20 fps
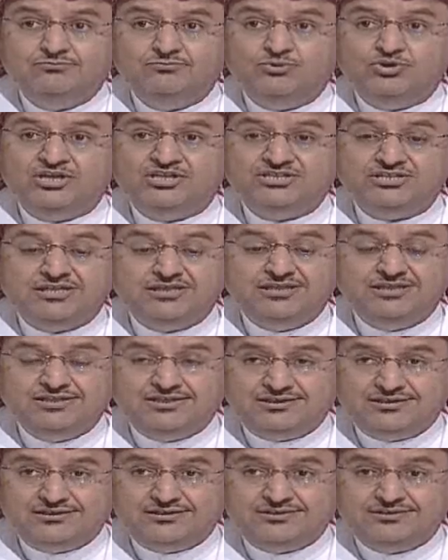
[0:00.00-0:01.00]

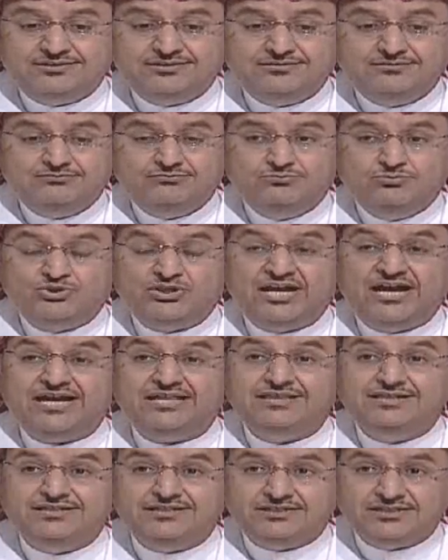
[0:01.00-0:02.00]
متجذره
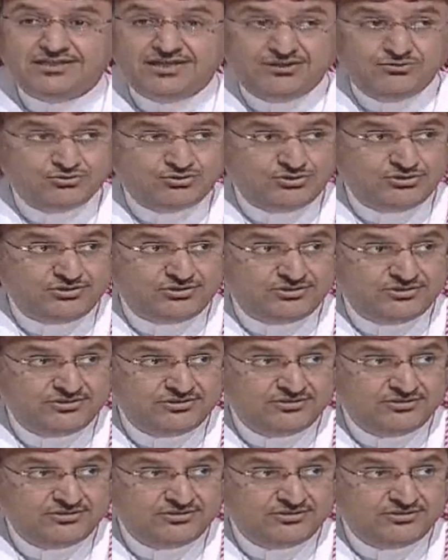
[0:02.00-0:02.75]
متعدده الاوجه